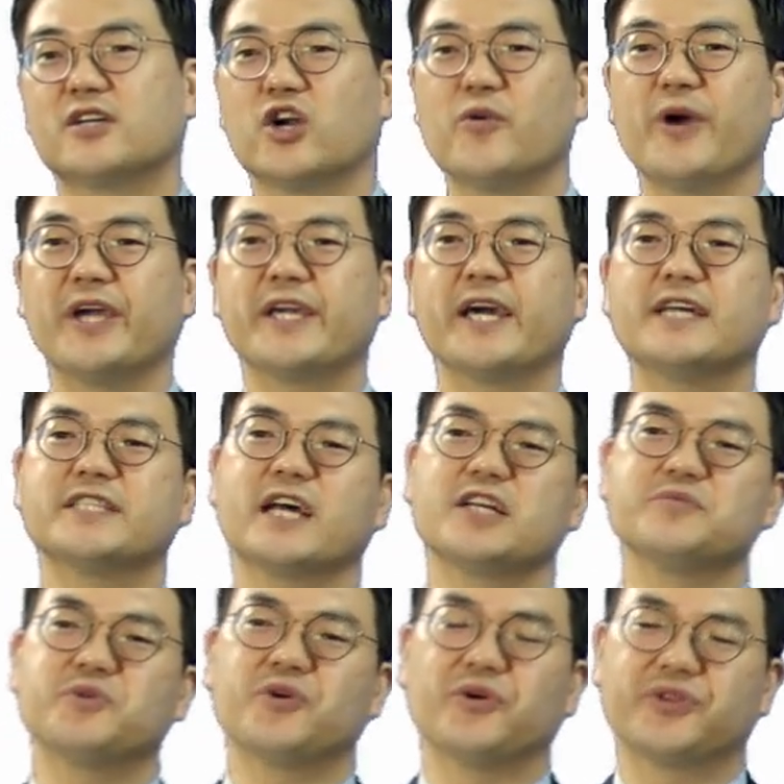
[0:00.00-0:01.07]
그럼 회개하지
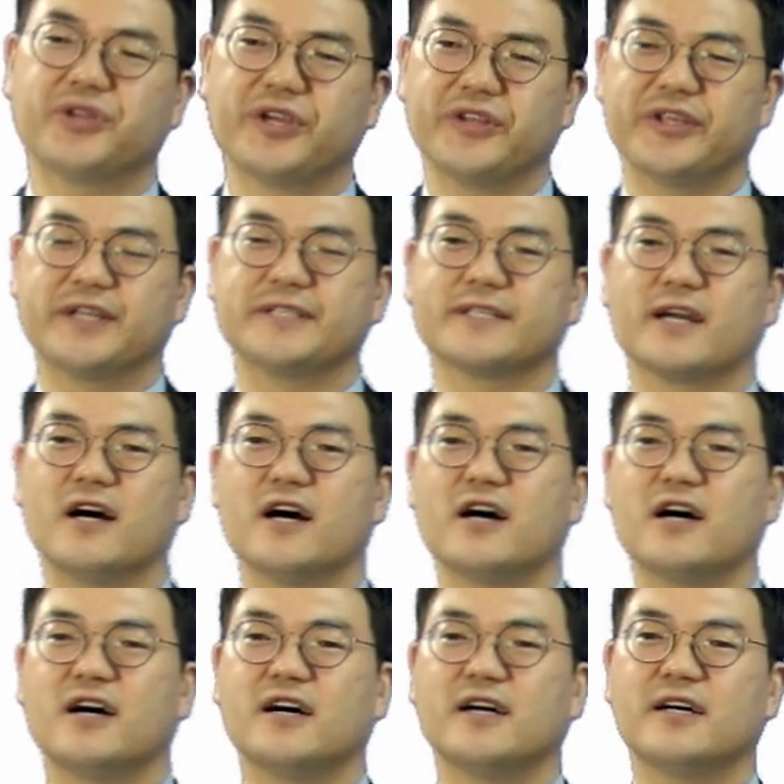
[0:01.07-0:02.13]
않으면 어떻게
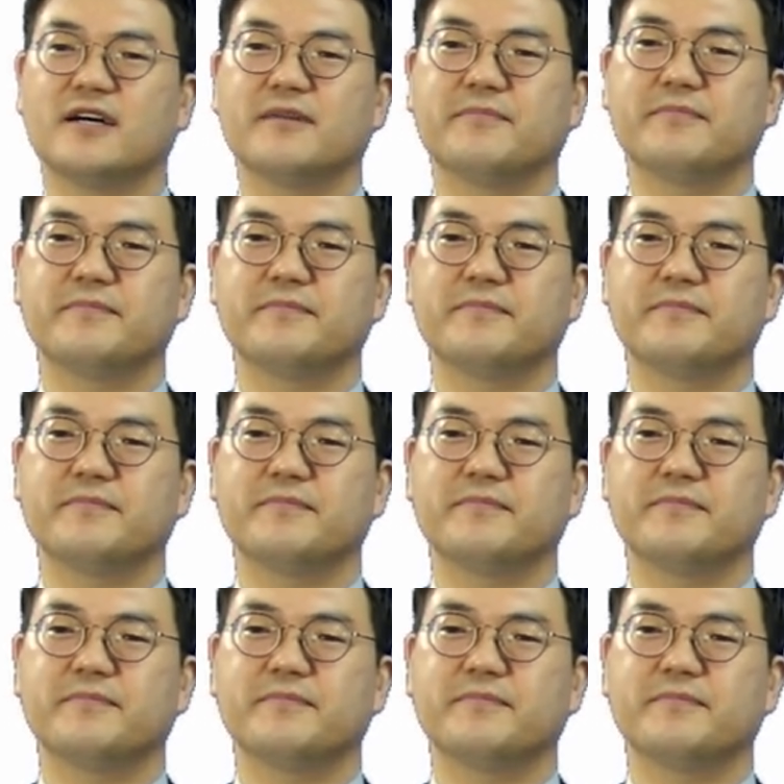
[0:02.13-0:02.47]
되는가?